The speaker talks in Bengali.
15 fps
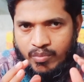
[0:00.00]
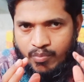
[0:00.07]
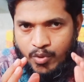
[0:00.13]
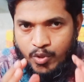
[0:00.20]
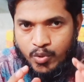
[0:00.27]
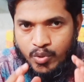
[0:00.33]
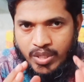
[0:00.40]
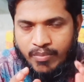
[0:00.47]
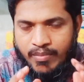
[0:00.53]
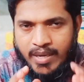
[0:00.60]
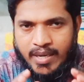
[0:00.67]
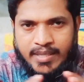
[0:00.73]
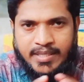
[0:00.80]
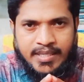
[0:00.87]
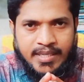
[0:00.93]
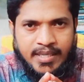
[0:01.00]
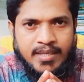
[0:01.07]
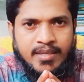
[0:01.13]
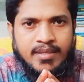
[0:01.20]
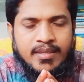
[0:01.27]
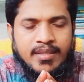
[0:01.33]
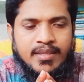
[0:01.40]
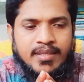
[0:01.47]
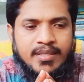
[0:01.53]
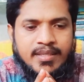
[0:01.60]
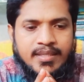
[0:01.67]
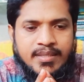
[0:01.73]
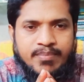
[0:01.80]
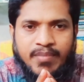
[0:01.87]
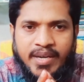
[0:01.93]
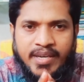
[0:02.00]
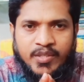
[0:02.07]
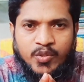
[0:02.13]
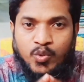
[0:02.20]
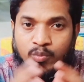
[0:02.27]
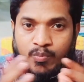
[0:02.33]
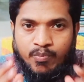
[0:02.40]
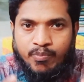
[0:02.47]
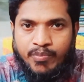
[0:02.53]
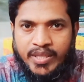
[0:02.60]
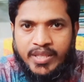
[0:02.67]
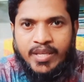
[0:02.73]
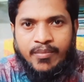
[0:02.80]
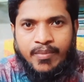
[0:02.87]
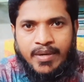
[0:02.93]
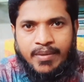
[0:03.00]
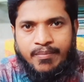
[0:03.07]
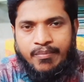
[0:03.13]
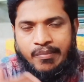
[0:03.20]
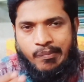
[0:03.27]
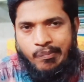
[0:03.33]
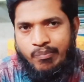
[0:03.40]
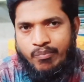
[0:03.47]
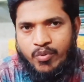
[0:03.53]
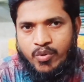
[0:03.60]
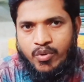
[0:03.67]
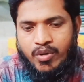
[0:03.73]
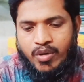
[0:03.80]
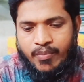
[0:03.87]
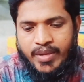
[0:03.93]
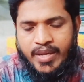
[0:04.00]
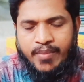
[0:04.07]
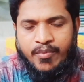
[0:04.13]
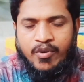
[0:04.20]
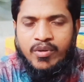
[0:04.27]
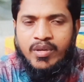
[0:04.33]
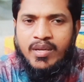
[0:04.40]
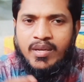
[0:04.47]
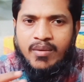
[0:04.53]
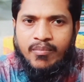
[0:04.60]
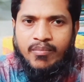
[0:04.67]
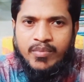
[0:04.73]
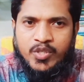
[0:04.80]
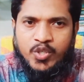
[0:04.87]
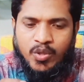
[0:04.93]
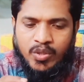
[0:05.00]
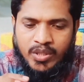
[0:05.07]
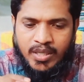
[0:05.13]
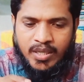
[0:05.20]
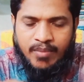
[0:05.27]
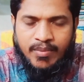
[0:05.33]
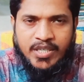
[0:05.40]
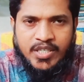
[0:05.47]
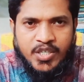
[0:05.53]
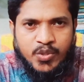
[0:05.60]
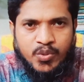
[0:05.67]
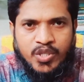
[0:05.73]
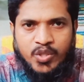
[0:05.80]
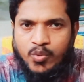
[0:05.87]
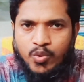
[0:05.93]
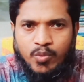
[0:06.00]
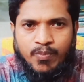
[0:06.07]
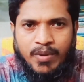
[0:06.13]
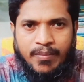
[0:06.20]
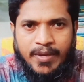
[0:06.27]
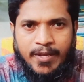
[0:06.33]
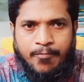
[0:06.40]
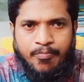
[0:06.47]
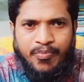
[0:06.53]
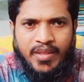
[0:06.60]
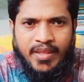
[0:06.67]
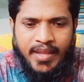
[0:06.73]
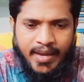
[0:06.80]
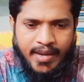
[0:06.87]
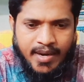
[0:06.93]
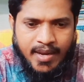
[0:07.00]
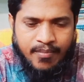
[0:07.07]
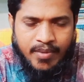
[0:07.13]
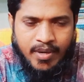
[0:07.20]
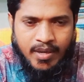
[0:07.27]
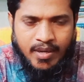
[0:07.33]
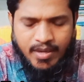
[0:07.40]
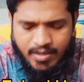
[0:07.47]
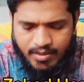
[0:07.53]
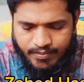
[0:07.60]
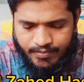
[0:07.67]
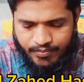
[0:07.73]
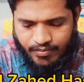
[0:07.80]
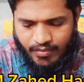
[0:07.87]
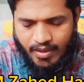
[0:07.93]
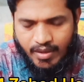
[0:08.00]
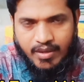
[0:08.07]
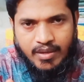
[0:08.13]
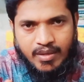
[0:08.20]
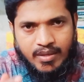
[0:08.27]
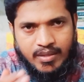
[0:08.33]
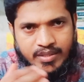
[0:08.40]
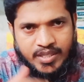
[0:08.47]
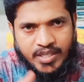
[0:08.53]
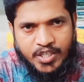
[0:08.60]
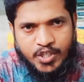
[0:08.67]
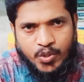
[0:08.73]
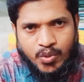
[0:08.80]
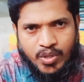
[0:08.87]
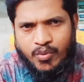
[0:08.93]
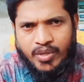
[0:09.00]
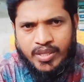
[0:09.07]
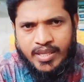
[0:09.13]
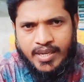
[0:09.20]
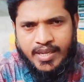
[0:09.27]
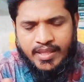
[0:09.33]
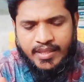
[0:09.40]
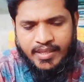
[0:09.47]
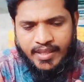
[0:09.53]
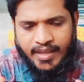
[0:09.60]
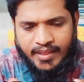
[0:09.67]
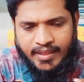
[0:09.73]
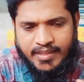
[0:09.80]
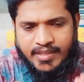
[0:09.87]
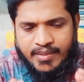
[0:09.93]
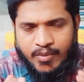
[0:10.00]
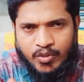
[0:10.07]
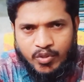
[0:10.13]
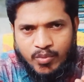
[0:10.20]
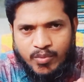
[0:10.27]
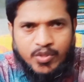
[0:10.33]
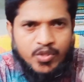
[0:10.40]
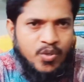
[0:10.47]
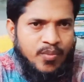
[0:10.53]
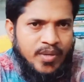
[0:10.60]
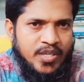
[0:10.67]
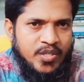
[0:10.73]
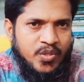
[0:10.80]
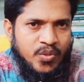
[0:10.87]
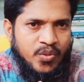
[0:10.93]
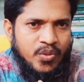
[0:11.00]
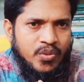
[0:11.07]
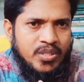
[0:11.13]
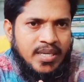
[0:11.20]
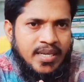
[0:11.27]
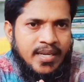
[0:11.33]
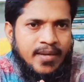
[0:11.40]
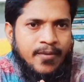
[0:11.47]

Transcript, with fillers: প্রসূতি মা যেটা মায়ের দুধ বৃদ্ধি হবে এবং সন্তান বা শিশুটি দুধ পাবে দেখেন আমরা চিকিৎসক রোগীদের ক্ষেত্রে দেখতেছি বর্তমান সময়ের জন্য যে